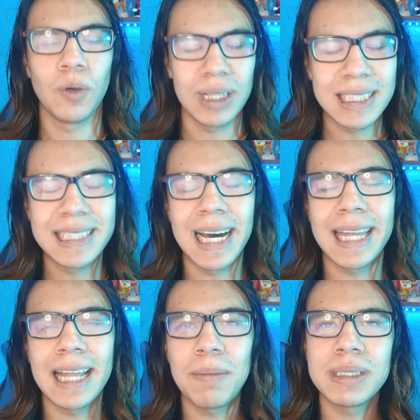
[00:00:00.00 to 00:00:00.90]
Watashi
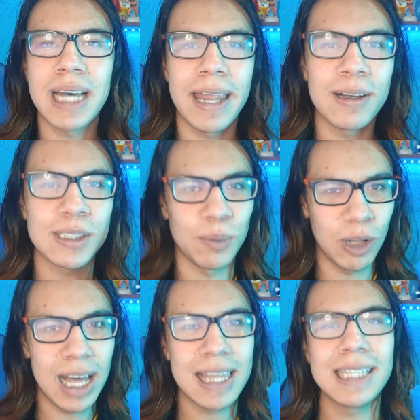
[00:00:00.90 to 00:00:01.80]
kakita mis queridos
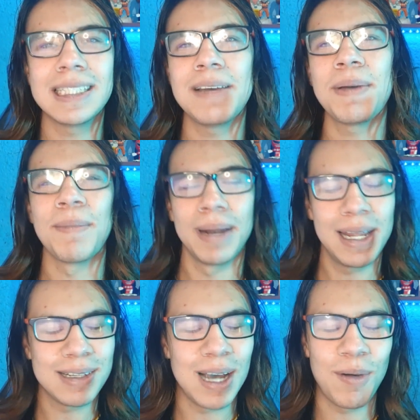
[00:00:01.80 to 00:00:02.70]
Tomodachis, y
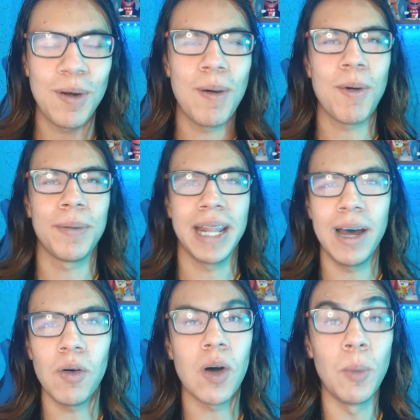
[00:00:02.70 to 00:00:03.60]
bienvenidos a un nuevo
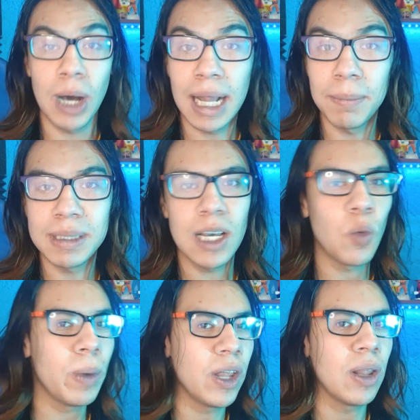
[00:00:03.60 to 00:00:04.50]
video. Como cada mes hay
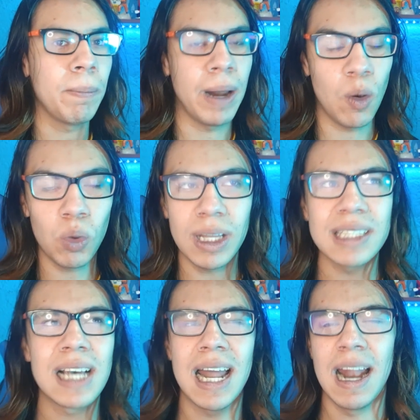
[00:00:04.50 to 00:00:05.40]
un video de
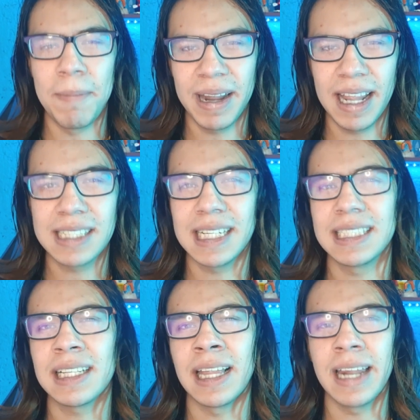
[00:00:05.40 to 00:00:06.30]
preguntas, la verdad es que
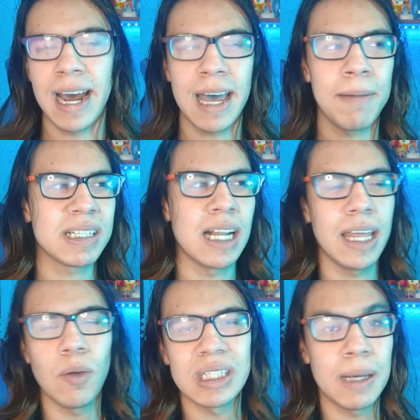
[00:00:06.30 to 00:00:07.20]
este tendría que haber
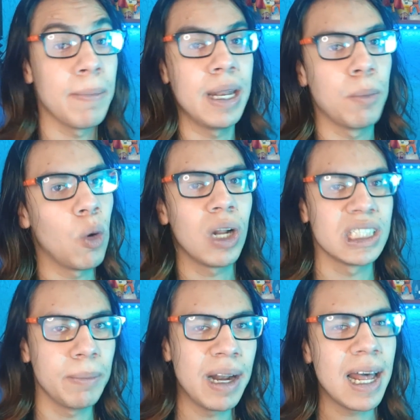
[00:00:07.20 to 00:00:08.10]
salido hace mínimo una
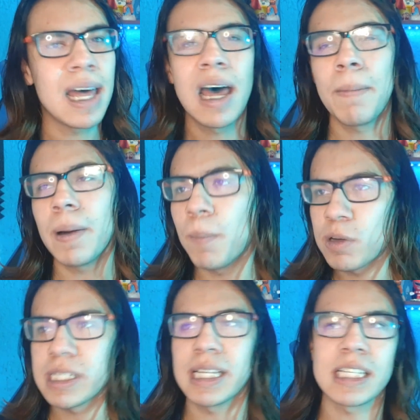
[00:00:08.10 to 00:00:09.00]
semana, pero
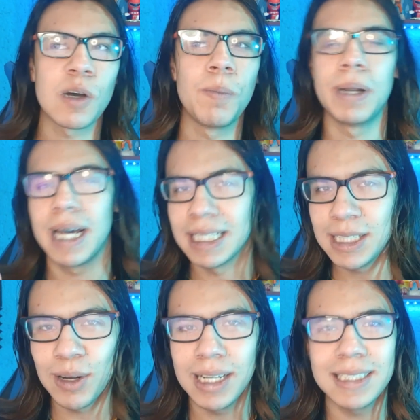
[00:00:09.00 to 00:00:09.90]
por ciertas
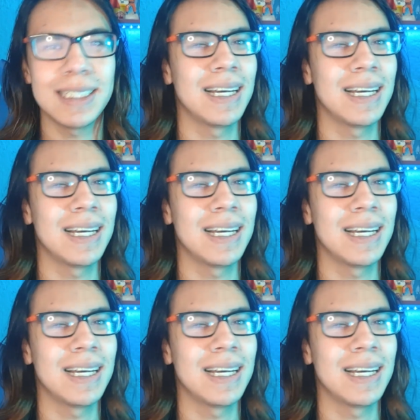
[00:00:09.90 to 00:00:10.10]
complicaciones